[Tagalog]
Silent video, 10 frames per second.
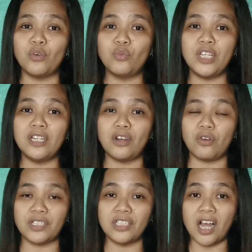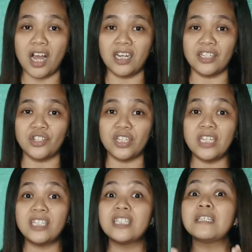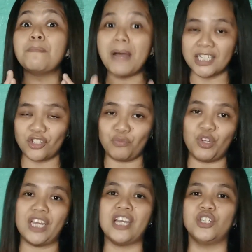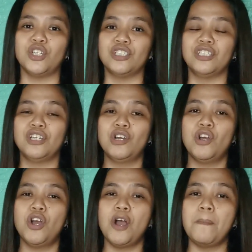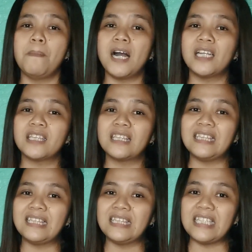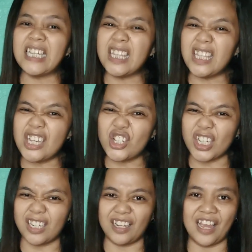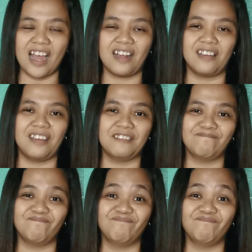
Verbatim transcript: na kunin na course sa college is mass communication. But hindi siya nangyari.